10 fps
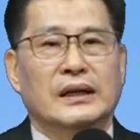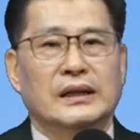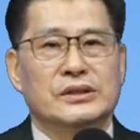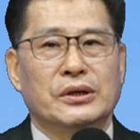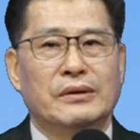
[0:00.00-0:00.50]

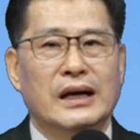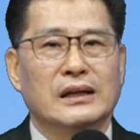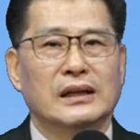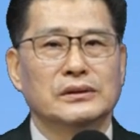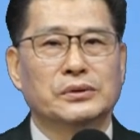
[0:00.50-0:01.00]
어,
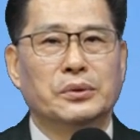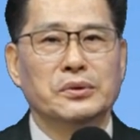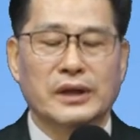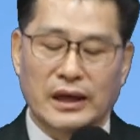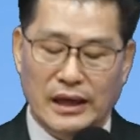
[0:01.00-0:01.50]
정확한
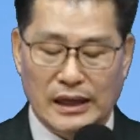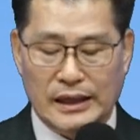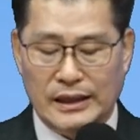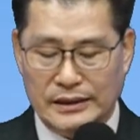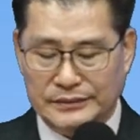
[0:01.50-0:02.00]

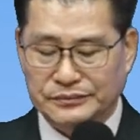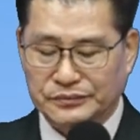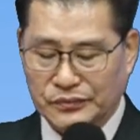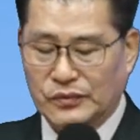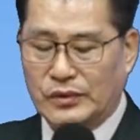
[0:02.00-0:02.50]
통계가
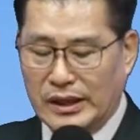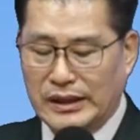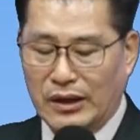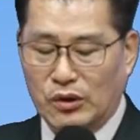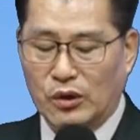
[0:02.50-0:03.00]

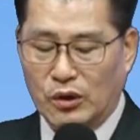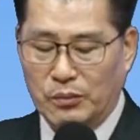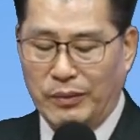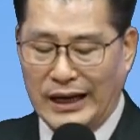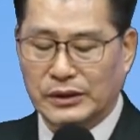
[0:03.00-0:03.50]

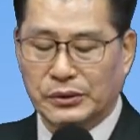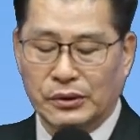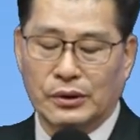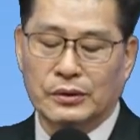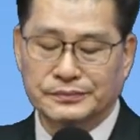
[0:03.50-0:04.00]
된다고
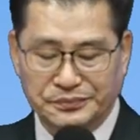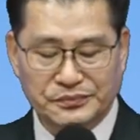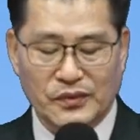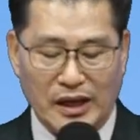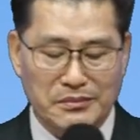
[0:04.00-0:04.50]
봐도
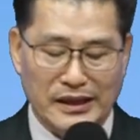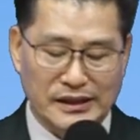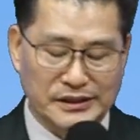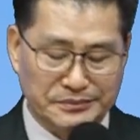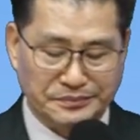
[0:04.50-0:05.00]
될
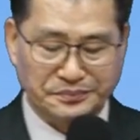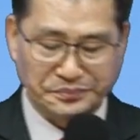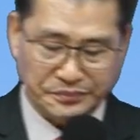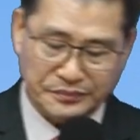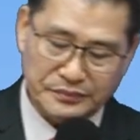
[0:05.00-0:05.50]
만큼
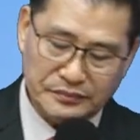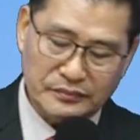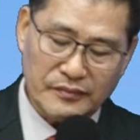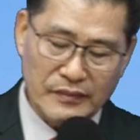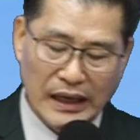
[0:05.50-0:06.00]

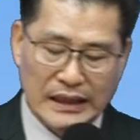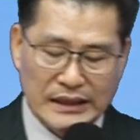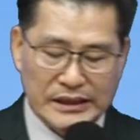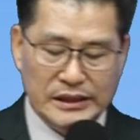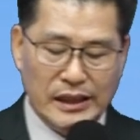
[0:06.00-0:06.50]

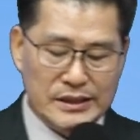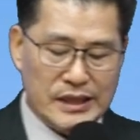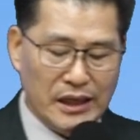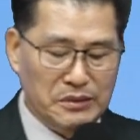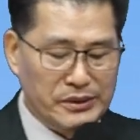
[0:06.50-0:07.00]
이단
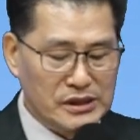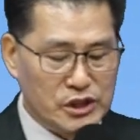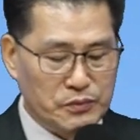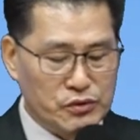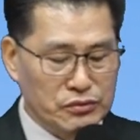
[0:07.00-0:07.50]
사이비를
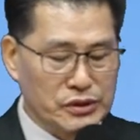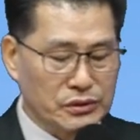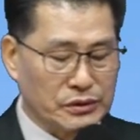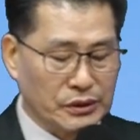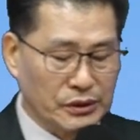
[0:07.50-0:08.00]

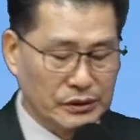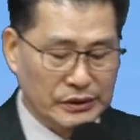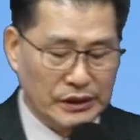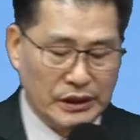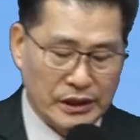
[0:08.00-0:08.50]

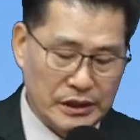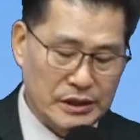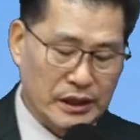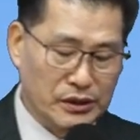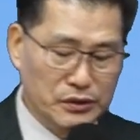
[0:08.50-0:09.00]
집중적으로
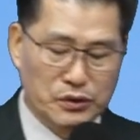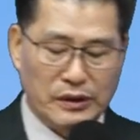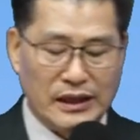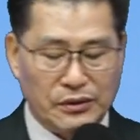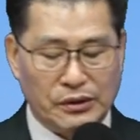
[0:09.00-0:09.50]
이제
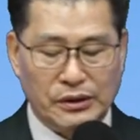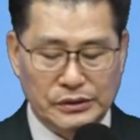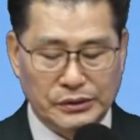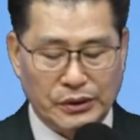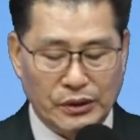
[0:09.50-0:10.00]

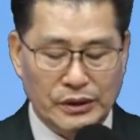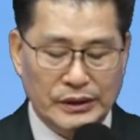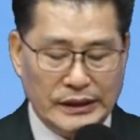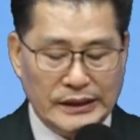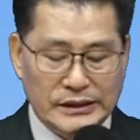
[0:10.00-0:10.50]
연구하고
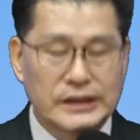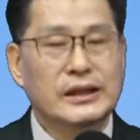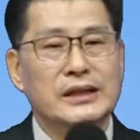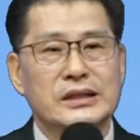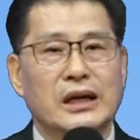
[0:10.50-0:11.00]
또
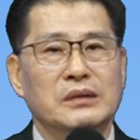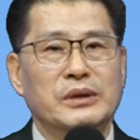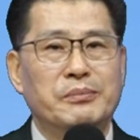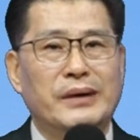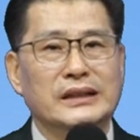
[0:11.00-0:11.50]
이단
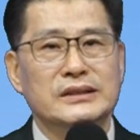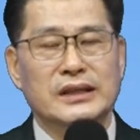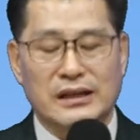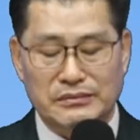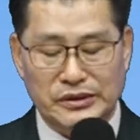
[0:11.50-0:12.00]
사이비에 빠진
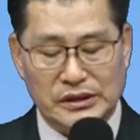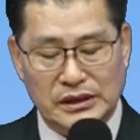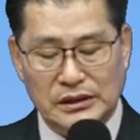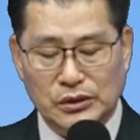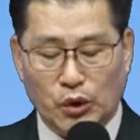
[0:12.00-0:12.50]

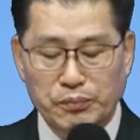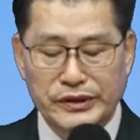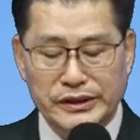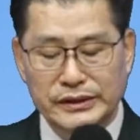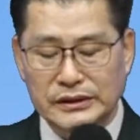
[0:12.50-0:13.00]
사람들을
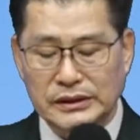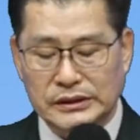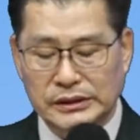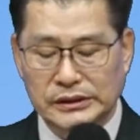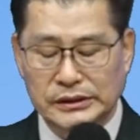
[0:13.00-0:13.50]
돕는
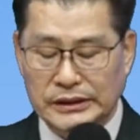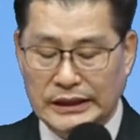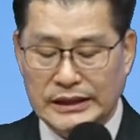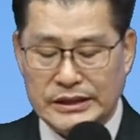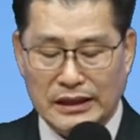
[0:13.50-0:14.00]
그
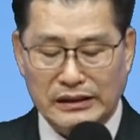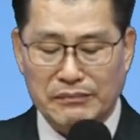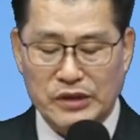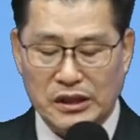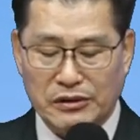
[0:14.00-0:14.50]

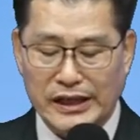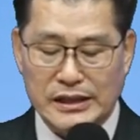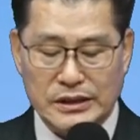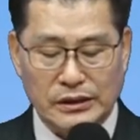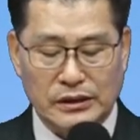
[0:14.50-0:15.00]
상담
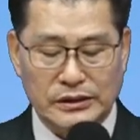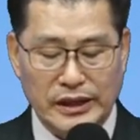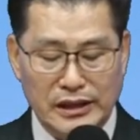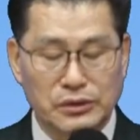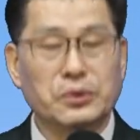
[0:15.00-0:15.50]
기관에서
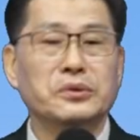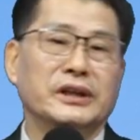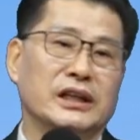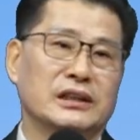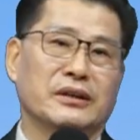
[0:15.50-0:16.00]
낸
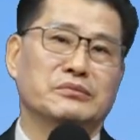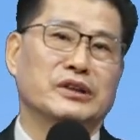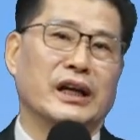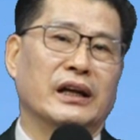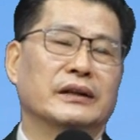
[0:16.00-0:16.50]
통계이기
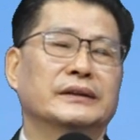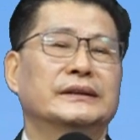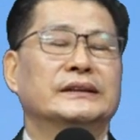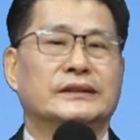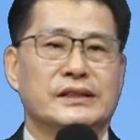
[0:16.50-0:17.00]
때문에
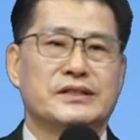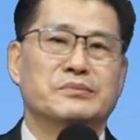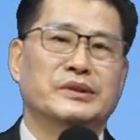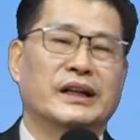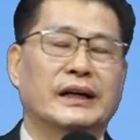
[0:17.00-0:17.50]

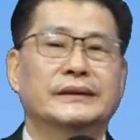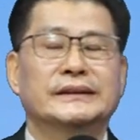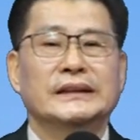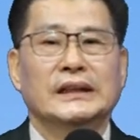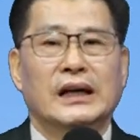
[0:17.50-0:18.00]
그렇습니다.
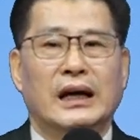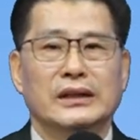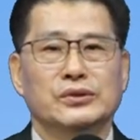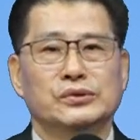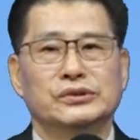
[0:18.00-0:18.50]

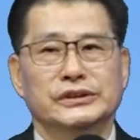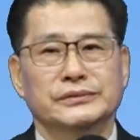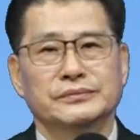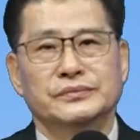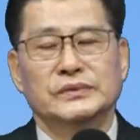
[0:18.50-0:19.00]

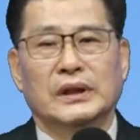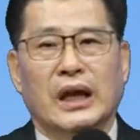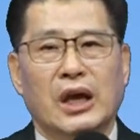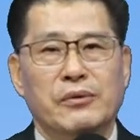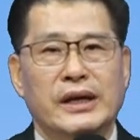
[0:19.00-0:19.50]
한국은
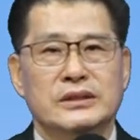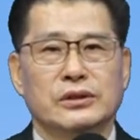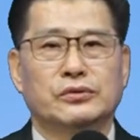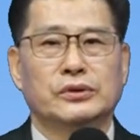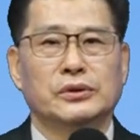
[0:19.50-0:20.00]

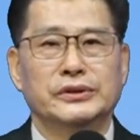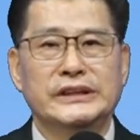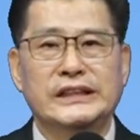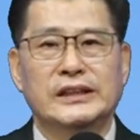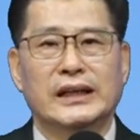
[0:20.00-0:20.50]
해외에서
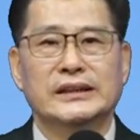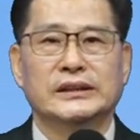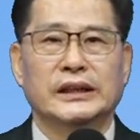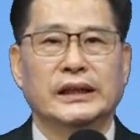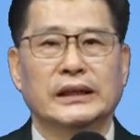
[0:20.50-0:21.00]
들어온
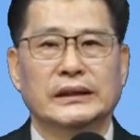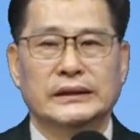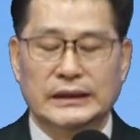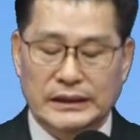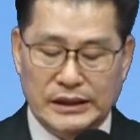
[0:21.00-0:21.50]
이단들이
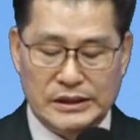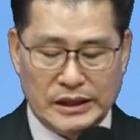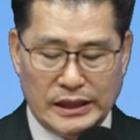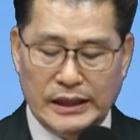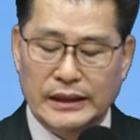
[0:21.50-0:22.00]

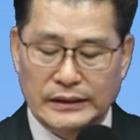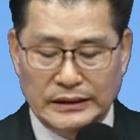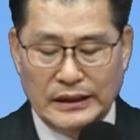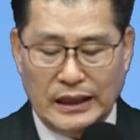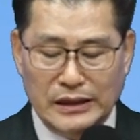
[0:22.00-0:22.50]
이제
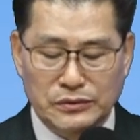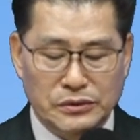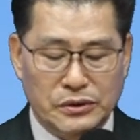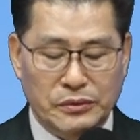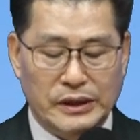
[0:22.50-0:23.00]

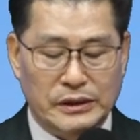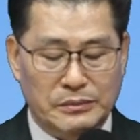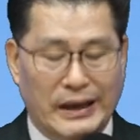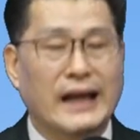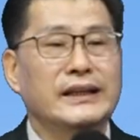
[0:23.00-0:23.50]
한국
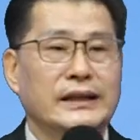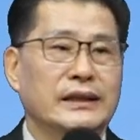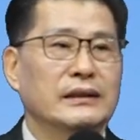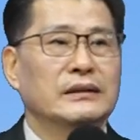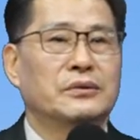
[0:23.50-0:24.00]
교회를
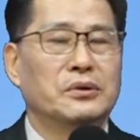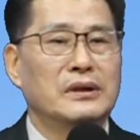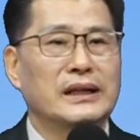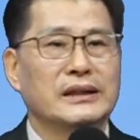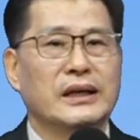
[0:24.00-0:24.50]
많이
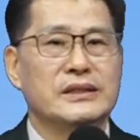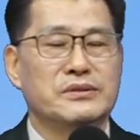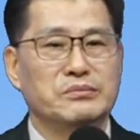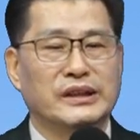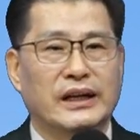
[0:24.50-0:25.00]
혼란케
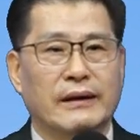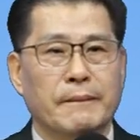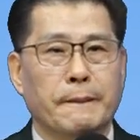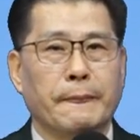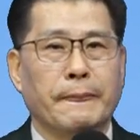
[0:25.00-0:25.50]
했습니다.